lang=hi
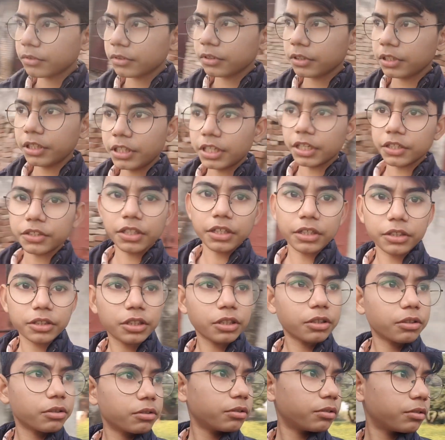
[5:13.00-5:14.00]
ये देख सकते
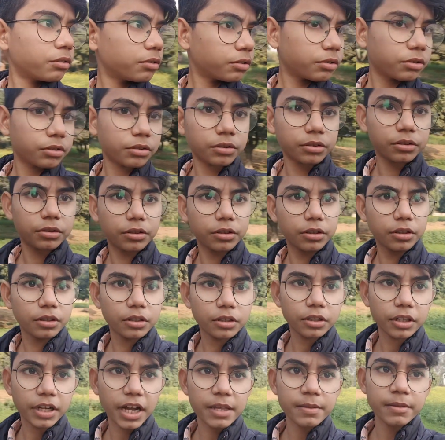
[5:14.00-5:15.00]
हो
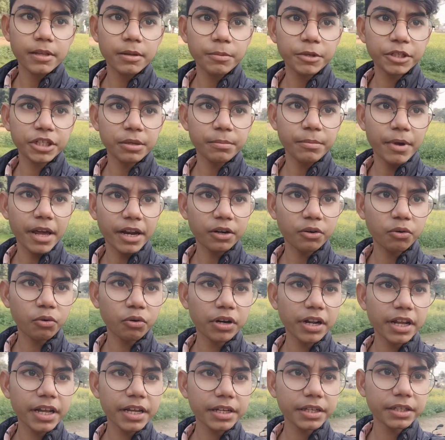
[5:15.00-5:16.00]
गाइज मेरे पीछे मेन
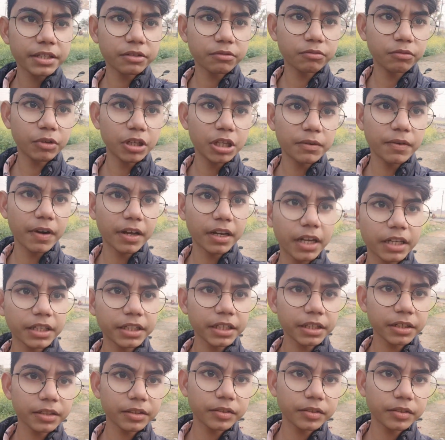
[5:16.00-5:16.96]
रोड है वही वाला ये